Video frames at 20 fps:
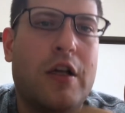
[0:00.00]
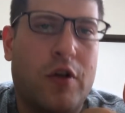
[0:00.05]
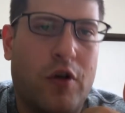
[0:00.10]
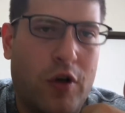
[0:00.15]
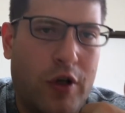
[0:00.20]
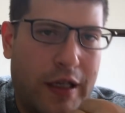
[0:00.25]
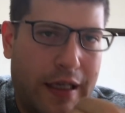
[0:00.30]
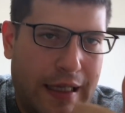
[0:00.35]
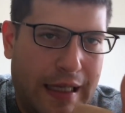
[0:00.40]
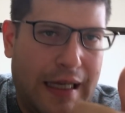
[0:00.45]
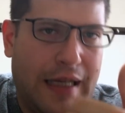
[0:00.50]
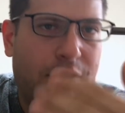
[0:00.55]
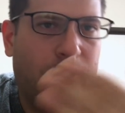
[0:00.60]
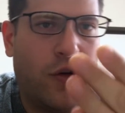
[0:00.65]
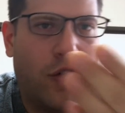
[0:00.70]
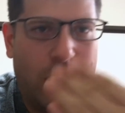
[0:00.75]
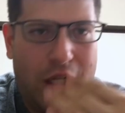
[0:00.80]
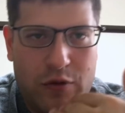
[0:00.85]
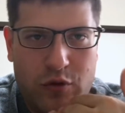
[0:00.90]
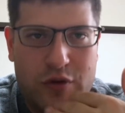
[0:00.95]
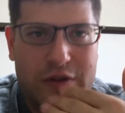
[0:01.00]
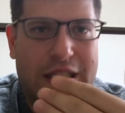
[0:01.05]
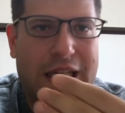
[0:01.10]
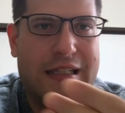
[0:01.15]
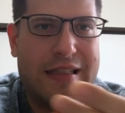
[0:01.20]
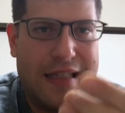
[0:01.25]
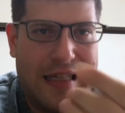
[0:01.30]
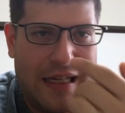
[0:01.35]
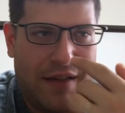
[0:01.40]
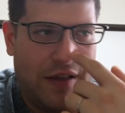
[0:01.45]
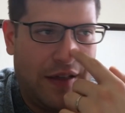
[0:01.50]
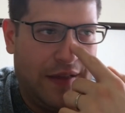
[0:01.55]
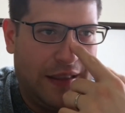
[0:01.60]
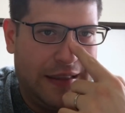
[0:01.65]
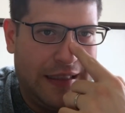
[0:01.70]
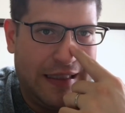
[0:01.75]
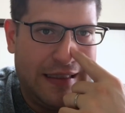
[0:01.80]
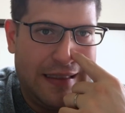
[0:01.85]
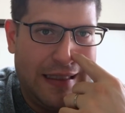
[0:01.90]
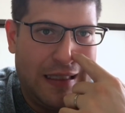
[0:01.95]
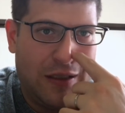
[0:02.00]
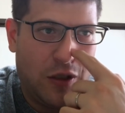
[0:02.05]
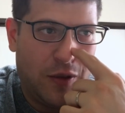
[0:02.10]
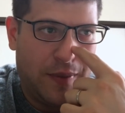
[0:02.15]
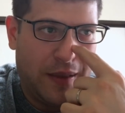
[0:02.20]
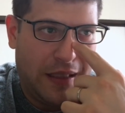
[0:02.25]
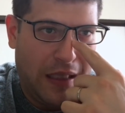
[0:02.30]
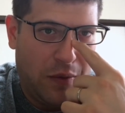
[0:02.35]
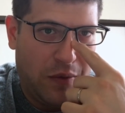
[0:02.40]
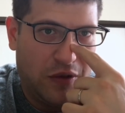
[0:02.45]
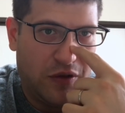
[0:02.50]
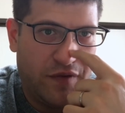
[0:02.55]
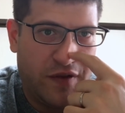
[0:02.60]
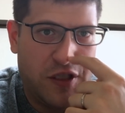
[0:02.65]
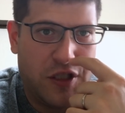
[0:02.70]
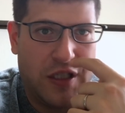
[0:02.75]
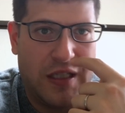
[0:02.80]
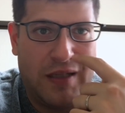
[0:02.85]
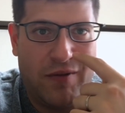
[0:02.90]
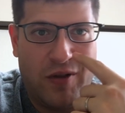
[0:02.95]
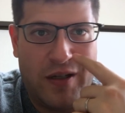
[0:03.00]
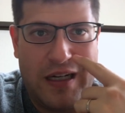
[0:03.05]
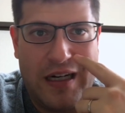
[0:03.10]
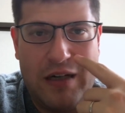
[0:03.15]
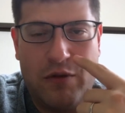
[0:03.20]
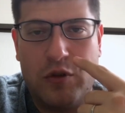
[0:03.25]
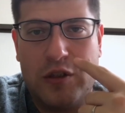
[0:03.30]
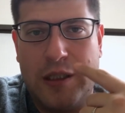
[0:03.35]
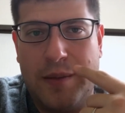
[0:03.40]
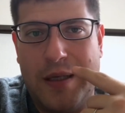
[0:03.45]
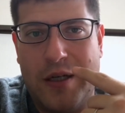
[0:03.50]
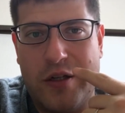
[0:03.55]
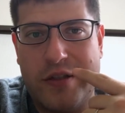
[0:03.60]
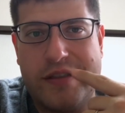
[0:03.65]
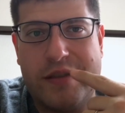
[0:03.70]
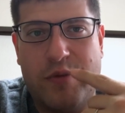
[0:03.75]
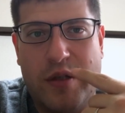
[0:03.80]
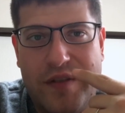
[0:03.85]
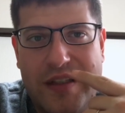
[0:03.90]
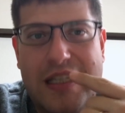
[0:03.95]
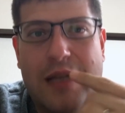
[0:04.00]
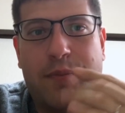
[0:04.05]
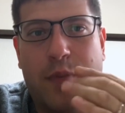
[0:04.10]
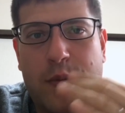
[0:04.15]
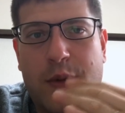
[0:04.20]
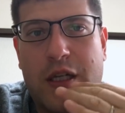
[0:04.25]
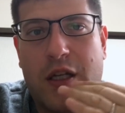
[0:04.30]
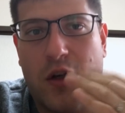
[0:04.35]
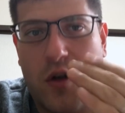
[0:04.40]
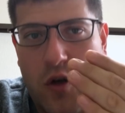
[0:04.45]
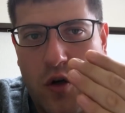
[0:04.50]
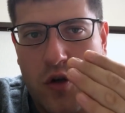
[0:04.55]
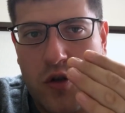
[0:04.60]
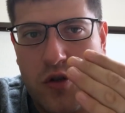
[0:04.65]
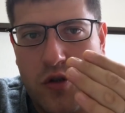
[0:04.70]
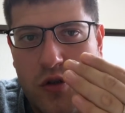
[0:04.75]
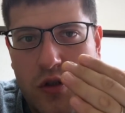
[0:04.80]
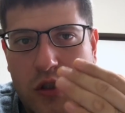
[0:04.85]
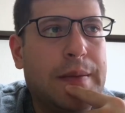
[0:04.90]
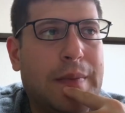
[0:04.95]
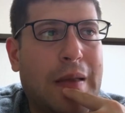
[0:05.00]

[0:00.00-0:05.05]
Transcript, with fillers: Col cavolo che tutte le sere vai avanti e dietro perché quando finisci di lavorare l'ultima cosa che vuoi vedere è proprio l'incrocio.